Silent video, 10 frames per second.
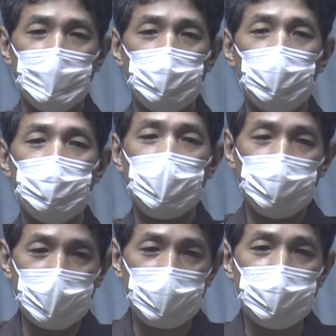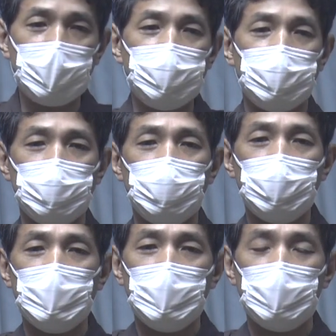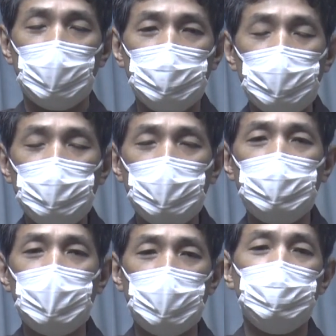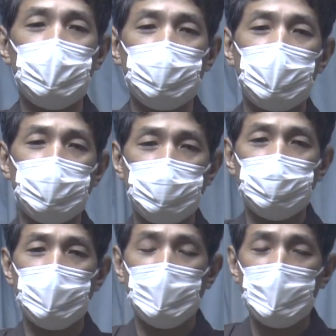いろいろ恵まれてないかとそういうとこに目向けるわけです